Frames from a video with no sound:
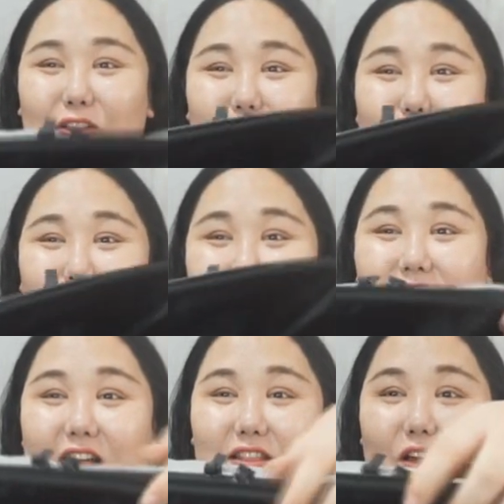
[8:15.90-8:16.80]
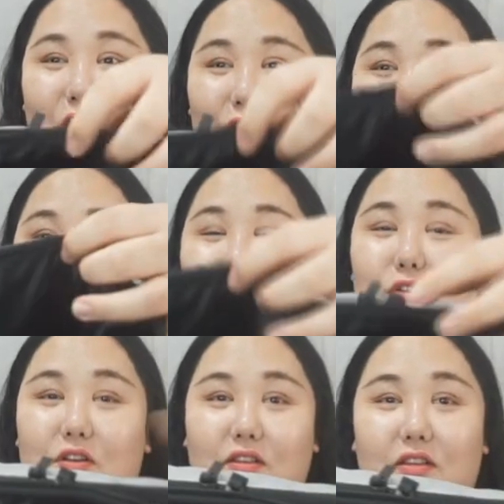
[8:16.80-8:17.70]
뒤집어지지 않나 이건
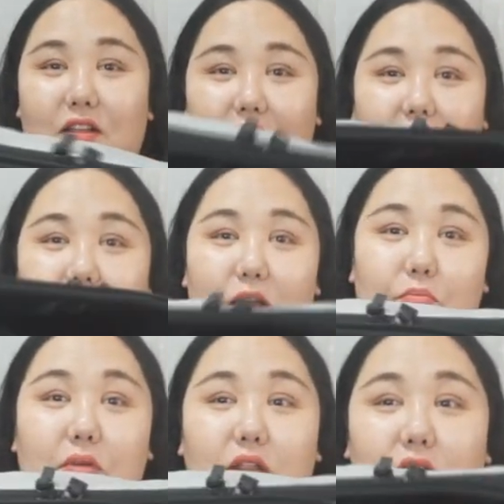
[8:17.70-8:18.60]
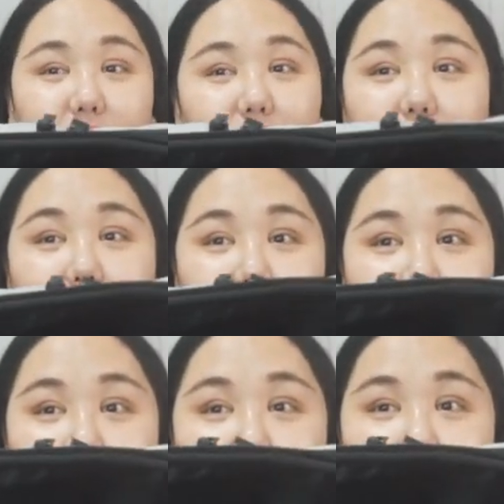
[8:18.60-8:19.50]
무슨 미니
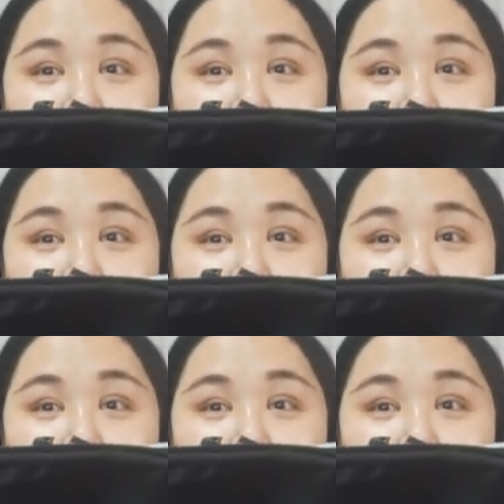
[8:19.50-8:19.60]
트렁크야.